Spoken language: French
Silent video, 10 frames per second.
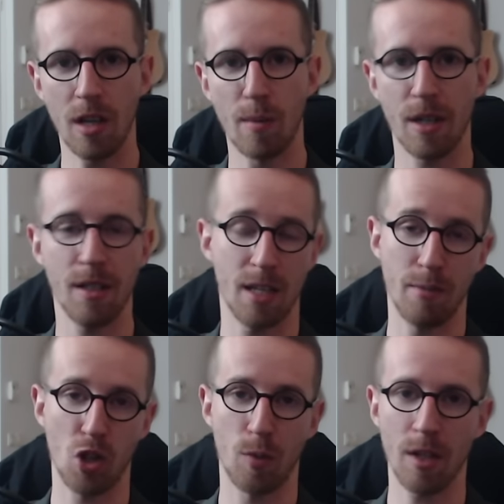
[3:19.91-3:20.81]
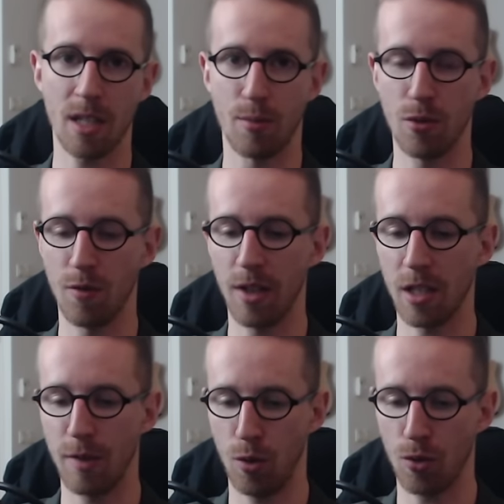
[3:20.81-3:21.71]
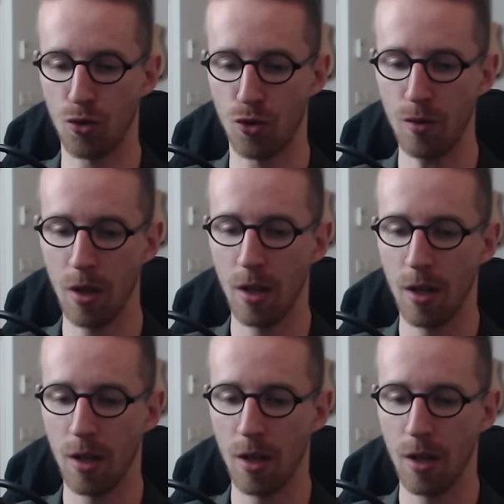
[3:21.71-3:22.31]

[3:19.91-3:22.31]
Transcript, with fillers: Et après, si ça marche bien, ça peut devenir des features dans le jeu.